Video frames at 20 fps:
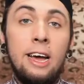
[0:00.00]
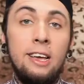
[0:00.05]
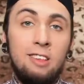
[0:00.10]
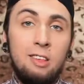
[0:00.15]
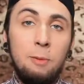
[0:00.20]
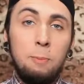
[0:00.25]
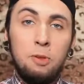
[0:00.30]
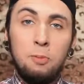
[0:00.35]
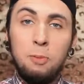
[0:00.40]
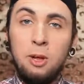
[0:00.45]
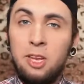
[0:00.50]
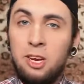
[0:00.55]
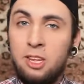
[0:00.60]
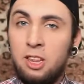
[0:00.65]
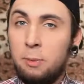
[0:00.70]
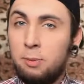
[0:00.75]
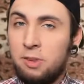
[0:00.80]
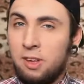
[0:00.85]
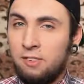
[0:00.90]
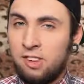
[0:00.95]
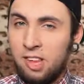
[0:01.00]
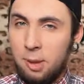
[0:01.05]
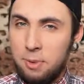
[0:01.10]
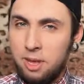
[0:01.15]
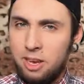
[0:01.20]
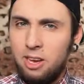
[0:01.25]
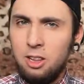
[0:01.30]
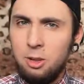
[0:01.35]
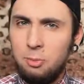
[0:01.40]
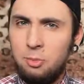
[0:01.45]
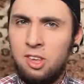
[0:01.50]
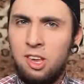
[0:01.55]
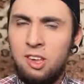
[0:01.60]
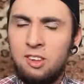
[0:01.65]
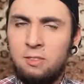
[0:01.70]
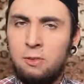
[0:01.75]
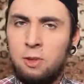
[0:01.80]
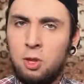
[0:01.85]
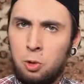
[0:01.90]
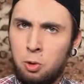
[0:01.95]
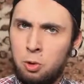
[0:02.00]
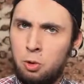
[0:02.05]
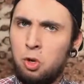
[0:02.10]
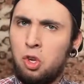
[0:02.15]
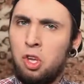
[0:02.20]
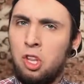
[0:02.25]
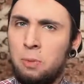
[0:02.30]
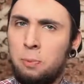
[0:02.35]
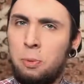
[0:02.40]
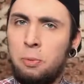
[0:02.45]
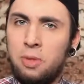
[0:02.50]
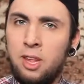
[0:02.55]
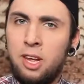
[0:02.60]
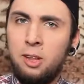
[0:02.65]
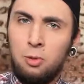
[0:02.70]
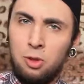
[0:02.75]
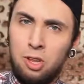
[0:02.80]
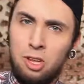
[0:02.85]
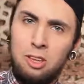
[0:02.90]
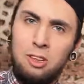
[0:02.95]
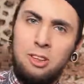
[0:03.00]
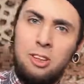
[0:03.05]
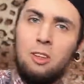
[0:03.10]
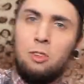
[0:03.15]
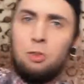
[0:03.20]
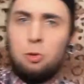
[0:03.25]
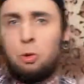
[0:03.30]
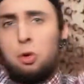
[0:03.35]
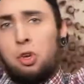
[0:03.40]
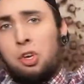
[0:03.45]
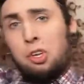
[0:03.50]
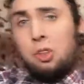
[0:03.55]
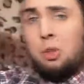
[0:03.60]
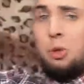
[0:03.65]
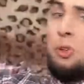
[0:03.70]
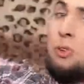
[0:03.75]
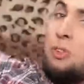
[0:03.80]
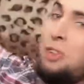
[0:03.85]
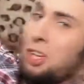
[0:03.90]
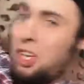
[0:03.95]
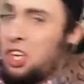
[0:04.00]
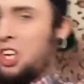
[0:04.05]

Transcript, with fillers: А если посмотреть на пса в замедленном действии, то он очень напоминает вот этих танцующих надувных